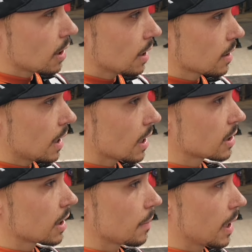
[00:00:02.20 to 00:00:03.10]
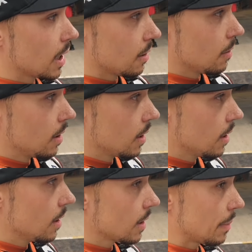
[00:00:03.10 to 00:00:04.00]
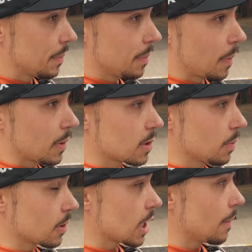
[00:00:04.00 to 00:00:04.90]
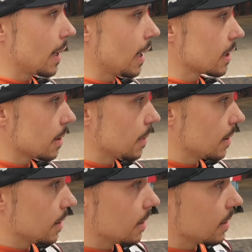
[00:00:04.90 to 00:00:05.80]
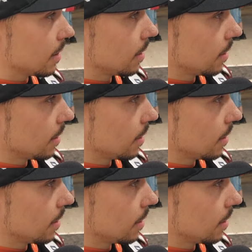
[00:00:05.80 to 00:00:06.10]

ka każdy tam jechał. E, tam po prostu było trzeba jechać, żeby,